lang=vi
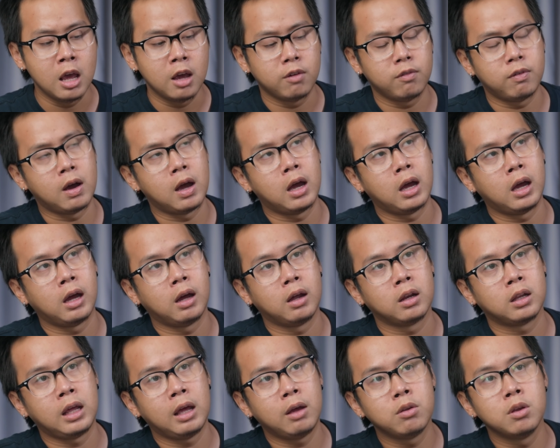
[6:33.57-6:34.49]

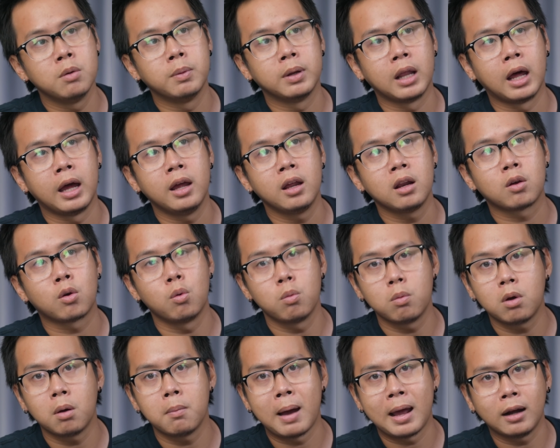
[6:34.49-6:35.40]
và theo như mình thấy cũng
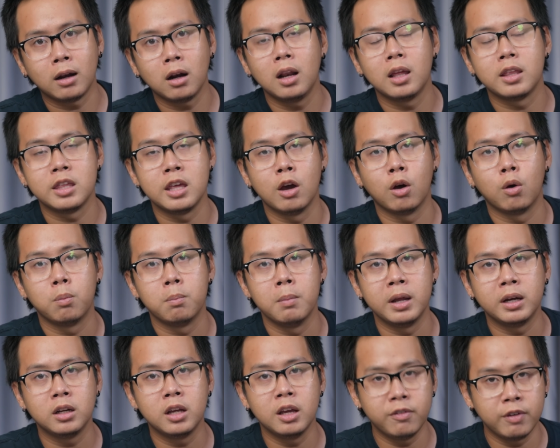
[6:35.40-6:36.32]
có bán rất là nhiều
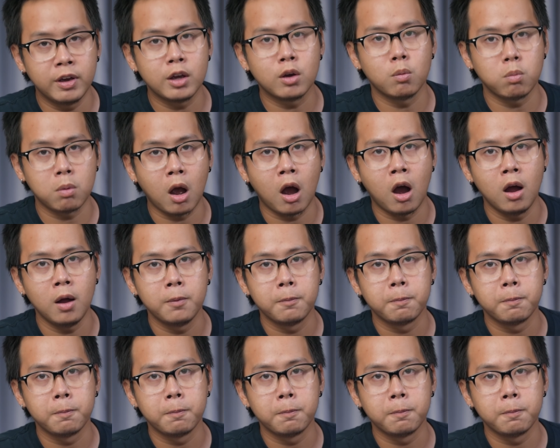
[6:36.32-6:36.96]
bên Givi cũng có